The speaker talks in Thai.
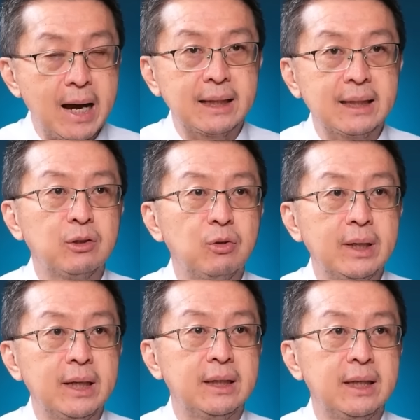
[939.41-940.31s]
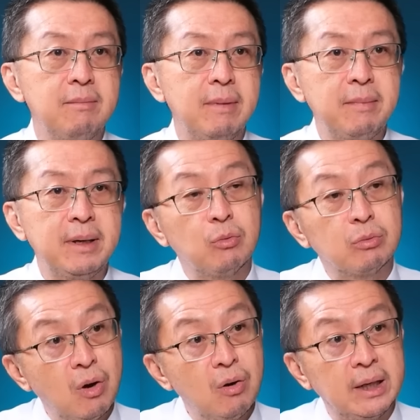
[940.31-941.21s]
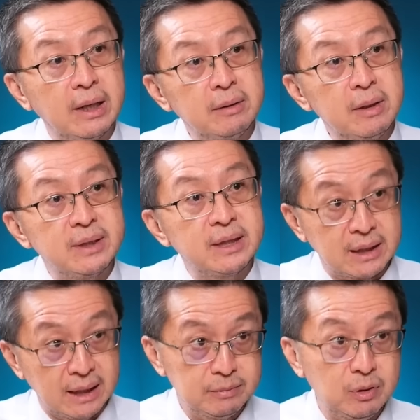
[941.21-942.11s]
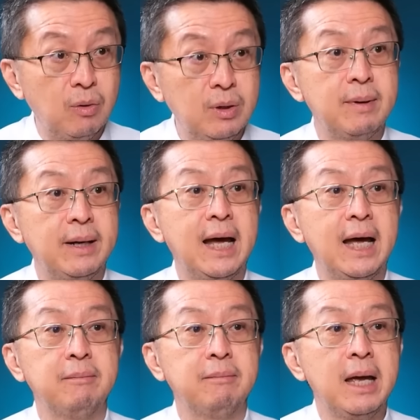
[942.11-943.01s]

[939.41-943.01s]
กาสทางธุรกิจที่ไม่ไม่ถูกต้องเนี่ยที่มันจะเติบโตขึ้นมาได้